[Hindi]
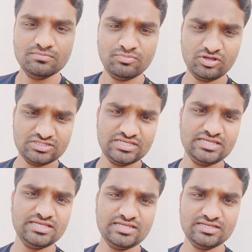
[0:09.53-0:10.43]
बहुत
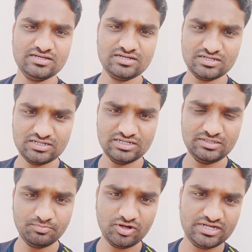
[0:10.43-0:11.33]
ही
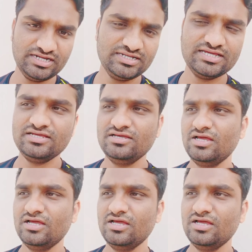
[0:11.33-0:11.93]
इम्पॉर्टेंट है